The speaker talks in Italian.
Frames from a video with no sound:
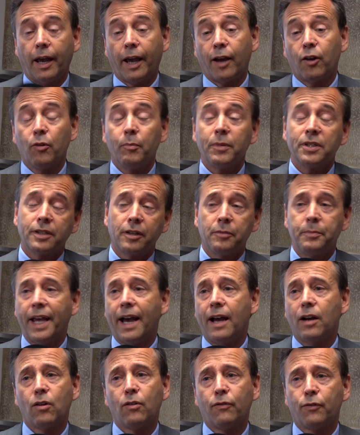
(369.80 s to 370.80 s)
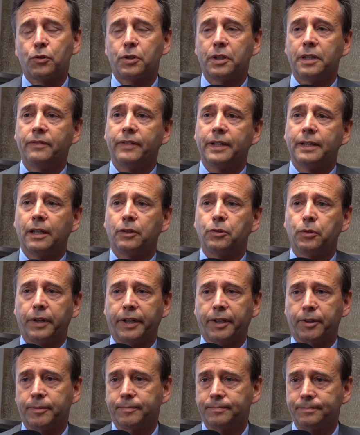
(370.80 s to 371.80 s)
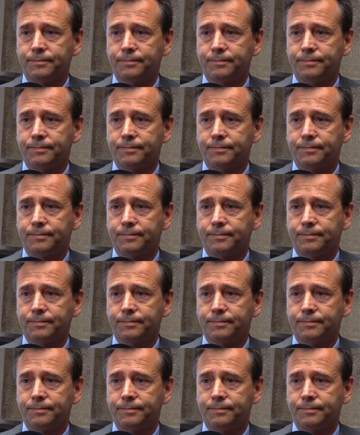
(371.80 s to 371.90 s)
È come se il bianco fosse diventato nero.